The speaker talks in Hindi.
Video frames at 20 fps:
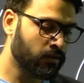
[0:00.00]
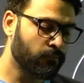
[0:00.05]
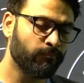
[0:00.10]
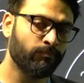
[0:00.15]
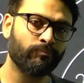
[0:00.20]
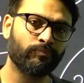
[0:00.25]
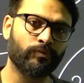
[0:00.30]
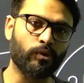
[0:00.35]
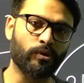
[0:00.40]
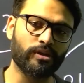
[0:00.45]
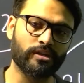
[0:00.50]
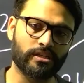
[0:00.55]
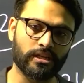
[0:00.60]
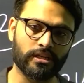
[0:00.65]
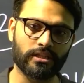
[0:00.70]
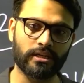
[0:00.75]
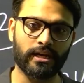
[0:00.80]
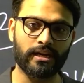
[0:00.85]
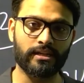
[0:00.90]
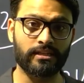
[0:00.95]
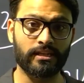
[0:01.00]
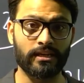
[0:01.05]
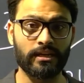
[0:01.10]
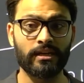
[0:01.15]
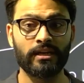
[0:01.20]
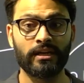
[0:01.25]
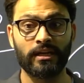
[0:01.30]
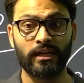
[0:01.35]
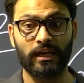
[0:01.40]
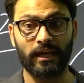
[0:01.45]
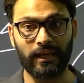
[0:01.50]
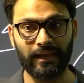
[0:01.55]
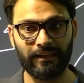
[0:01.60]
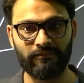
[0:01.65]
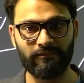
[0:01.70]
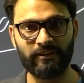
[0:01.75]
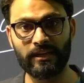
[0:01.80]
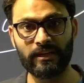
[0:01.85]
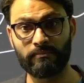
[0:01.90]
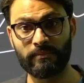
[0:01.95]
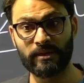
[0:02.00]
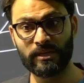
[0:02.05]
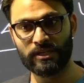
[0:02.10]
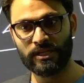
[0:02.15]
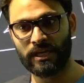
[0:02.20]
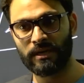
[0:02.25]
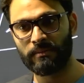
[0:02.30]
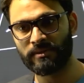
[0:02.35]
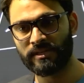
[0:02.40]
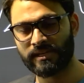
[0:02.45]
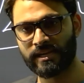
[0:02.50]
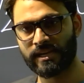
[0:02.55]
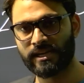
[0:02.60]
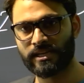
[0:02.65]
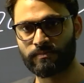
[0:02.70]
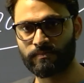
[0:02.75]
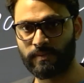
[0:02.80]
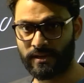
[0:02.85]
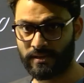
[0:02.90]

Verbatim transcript: तो इसी तरह से इवनिंग में छः बजे के आसपास